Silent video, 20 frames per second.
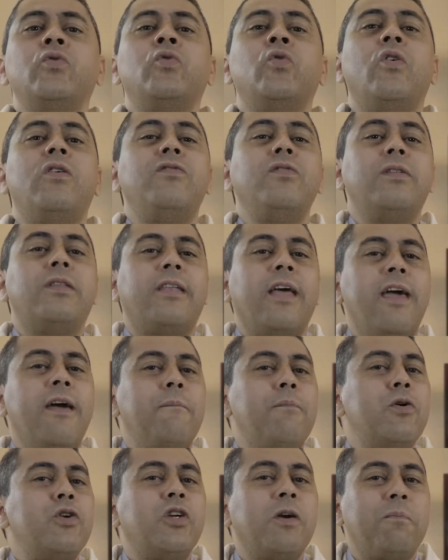um novo
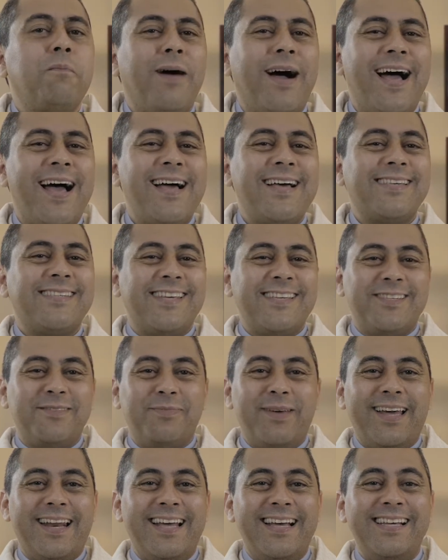tempo de paz,
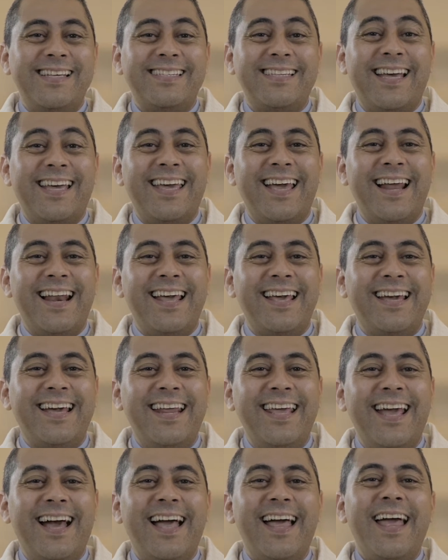esperança e
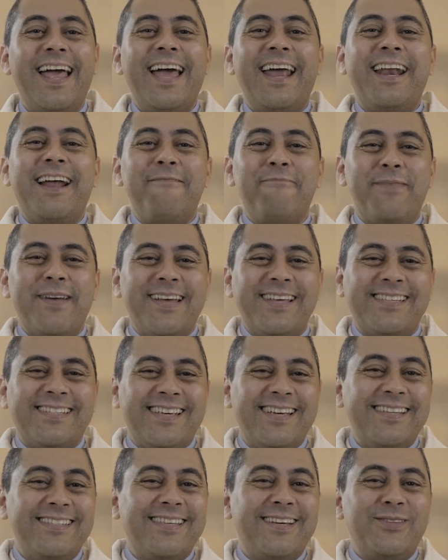alegria na
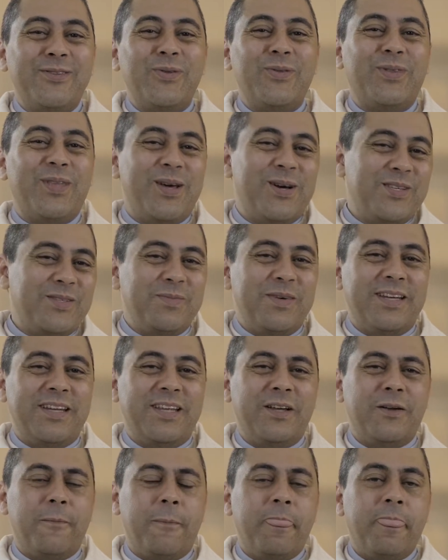presença do Deus
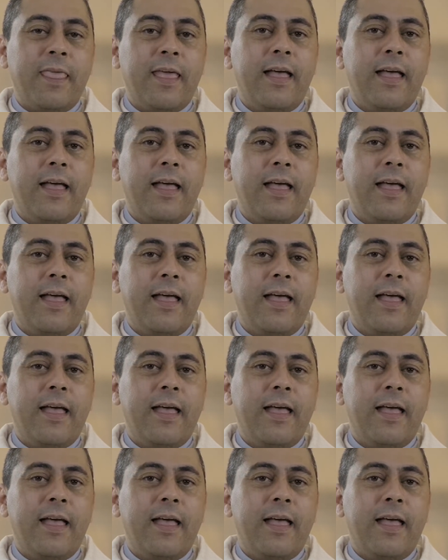menino.